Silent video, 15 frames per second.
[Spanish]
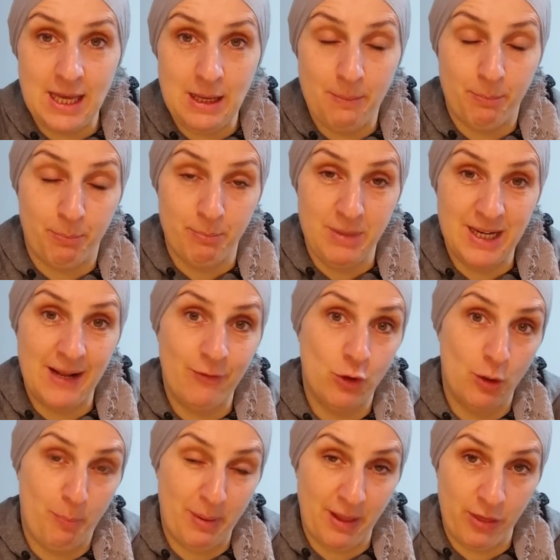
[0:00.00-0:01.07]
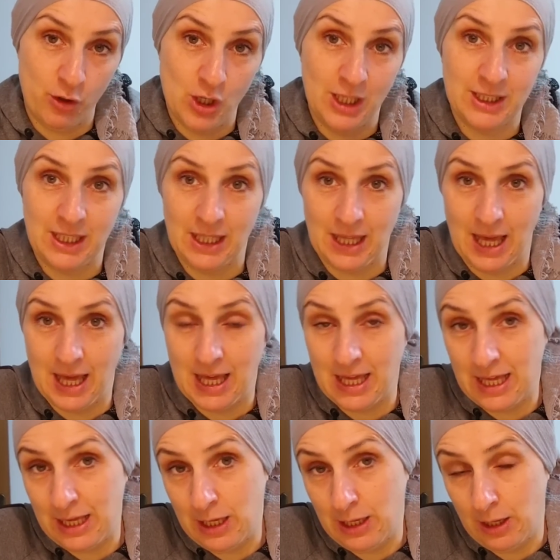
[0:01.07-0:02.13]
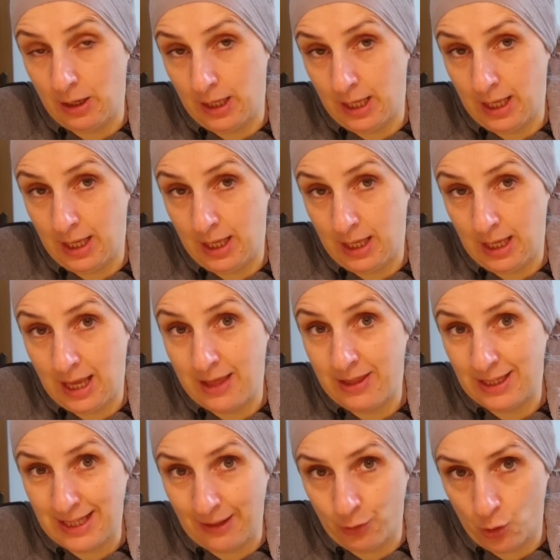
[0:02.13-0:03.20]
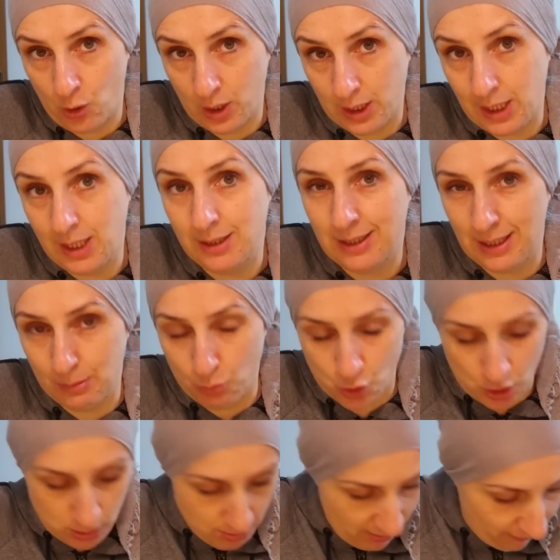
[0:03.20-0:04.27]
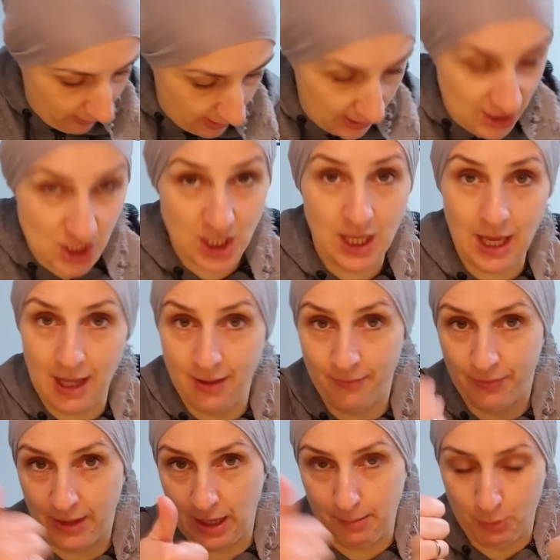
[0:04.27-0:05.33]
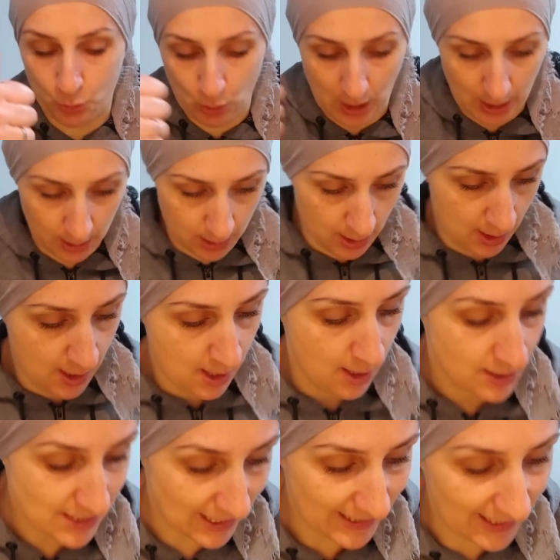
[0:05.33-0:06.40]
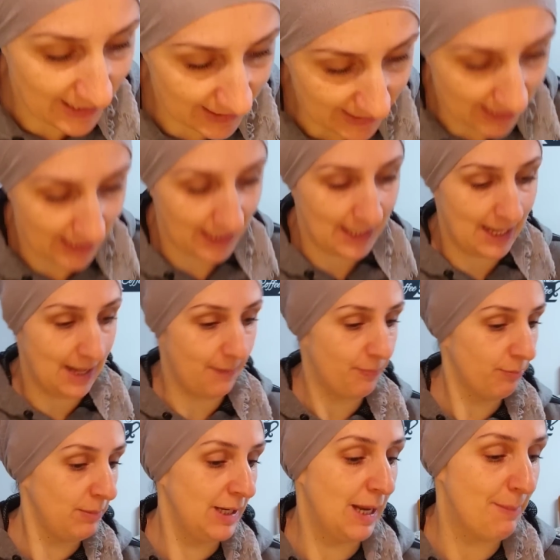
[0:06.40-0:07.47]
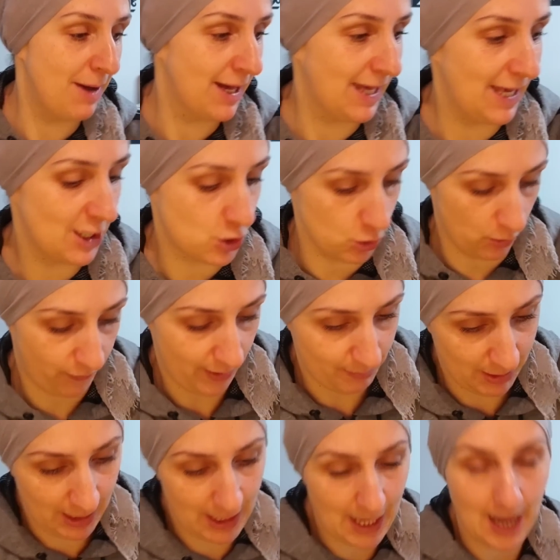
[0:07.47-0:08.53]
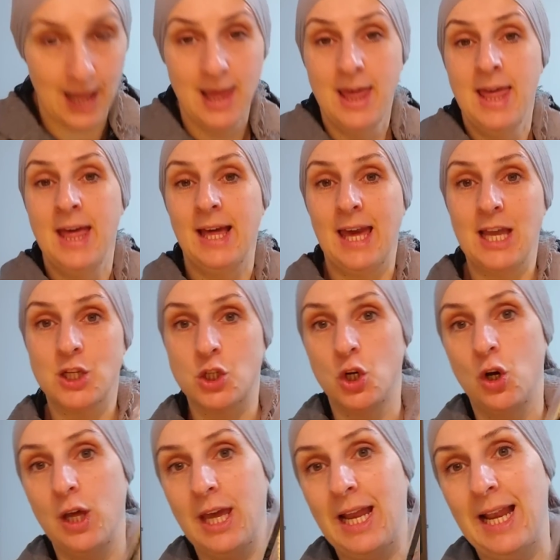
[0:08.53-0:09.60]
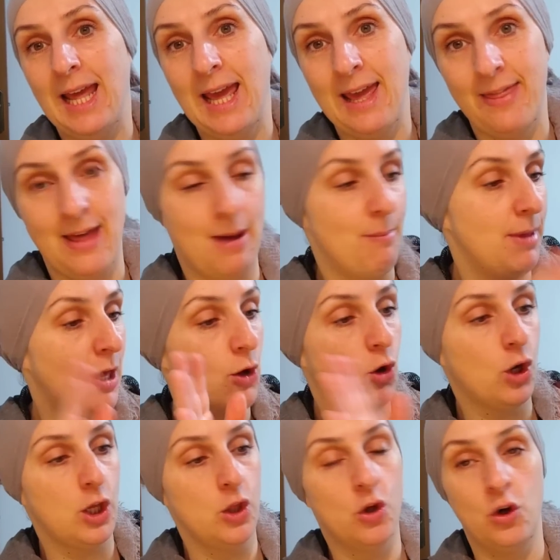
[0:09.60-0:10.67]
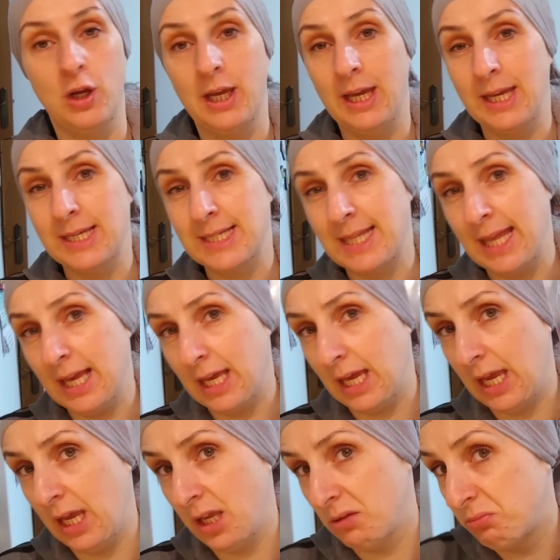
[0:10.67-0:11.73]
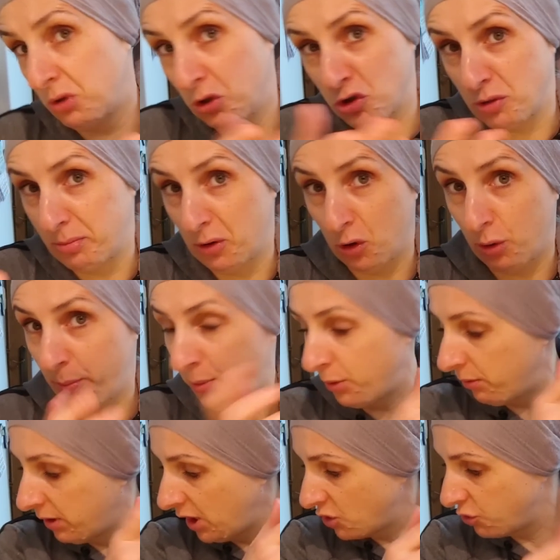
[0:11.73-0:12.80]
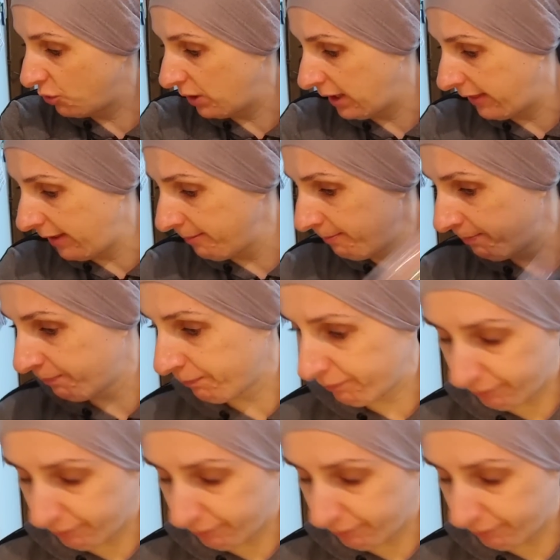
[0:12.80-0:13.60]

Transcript: y mirando el precio en el ticket y eh, editándolo aquí, tiene muchísima faena. Así que déjame tu like. Estate quieta, nena. Mira, más queso, familia. Queso, el Edam. He cogido este, que, bueno, siempre lo compro. Queso Edam.